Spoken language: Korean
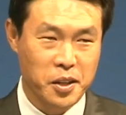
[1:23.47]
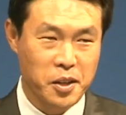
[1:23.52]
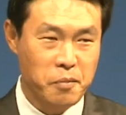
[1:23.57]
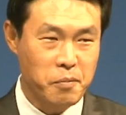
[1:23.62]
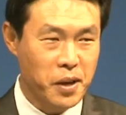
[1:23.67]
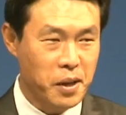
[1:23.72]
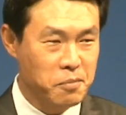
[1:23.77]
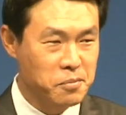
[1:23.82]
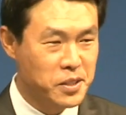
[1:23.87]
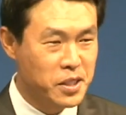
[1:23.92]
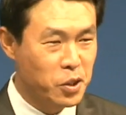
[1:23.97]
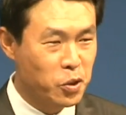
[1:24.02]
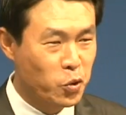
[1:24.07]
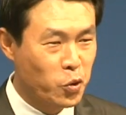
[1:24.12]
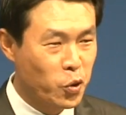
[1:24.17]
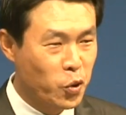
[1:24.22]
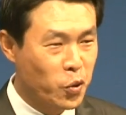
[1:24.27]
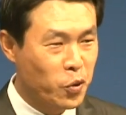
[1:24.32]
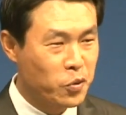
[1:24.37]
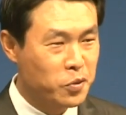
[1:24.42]

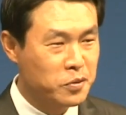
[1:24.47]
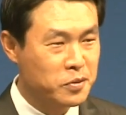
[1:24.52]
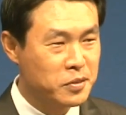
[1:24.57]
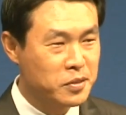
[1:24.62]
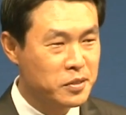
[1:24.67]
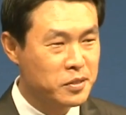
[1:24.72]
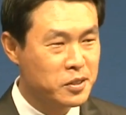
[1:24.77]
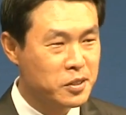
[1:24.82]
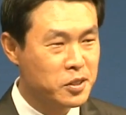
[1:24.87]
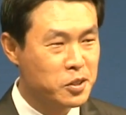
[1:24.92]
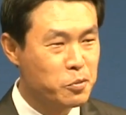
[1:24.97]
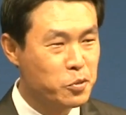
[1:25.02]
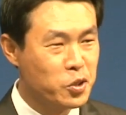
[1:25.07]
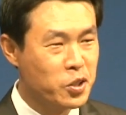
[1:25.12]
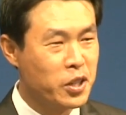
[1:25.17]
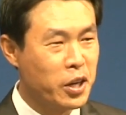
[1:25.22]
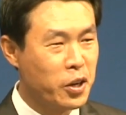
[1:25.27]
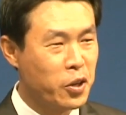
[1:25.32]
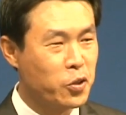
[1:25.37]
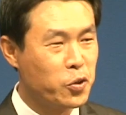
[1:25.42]
밤새도록
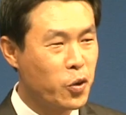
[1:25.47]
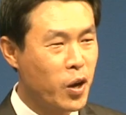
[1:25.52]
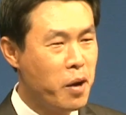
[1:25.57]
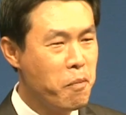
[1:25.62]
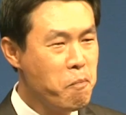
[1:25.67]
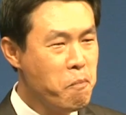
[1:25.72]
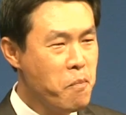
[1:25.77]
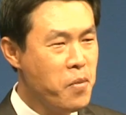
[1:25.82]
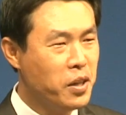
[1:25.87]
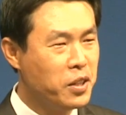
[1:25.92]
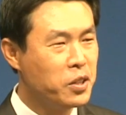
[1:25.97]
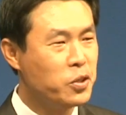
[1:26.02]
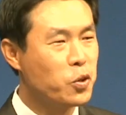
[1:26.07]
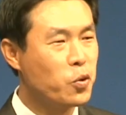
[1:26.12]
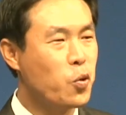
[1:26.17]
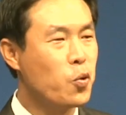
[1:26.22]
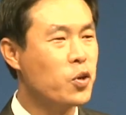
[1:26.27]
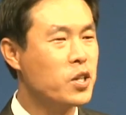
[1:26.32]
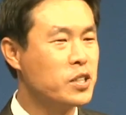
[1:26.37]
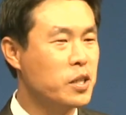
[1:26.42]
그물을 내려도 한 마리도 고기